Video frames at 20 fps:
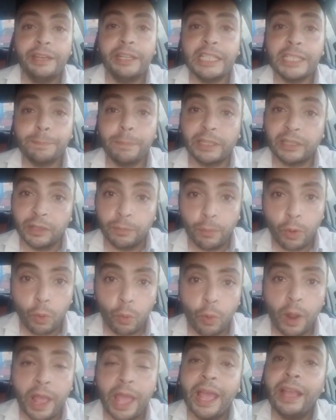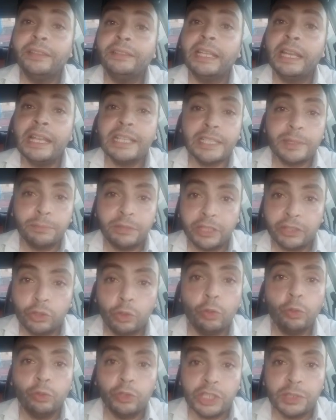نسبه نمو انت لازم
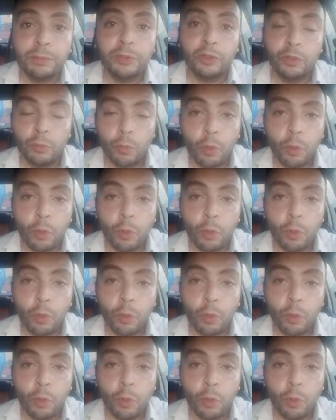تديله نسبه